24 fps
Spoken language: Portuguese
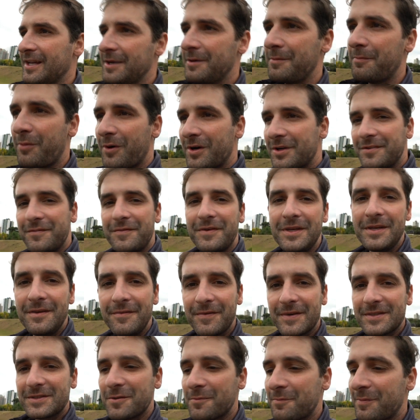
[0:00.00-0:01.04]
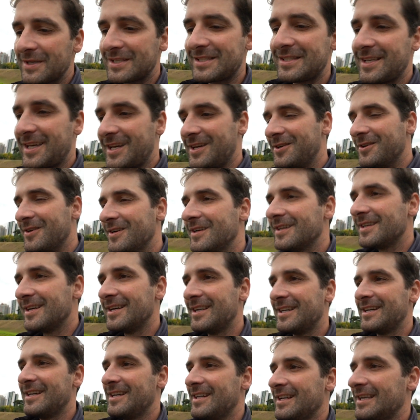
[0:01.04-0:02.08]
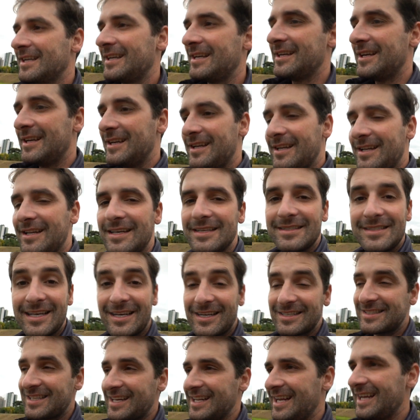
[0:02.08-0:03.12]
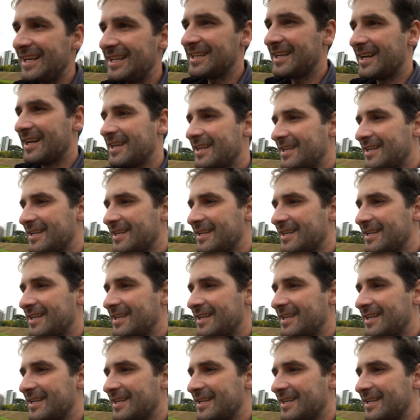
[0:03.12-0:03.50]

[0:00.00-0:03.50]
e pode vir fazer um passeio e sem gastar nada.